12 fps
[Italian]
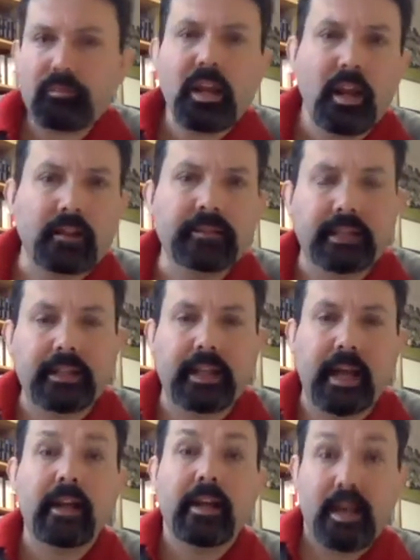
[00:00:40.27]

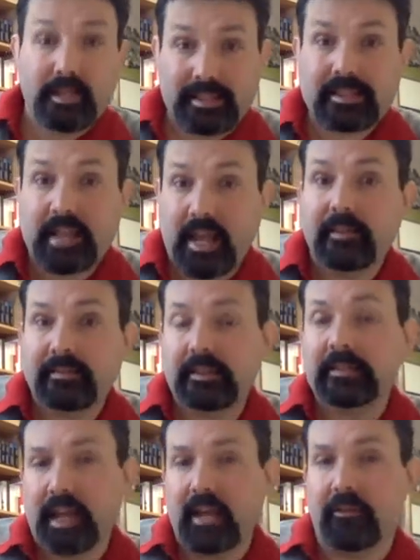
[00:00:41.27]
della
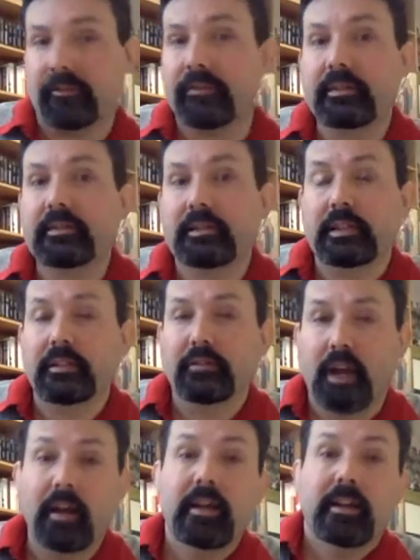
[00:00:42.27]
santità
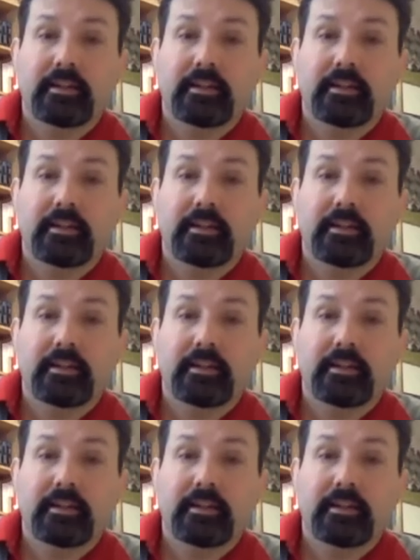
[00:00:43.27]
effettiva,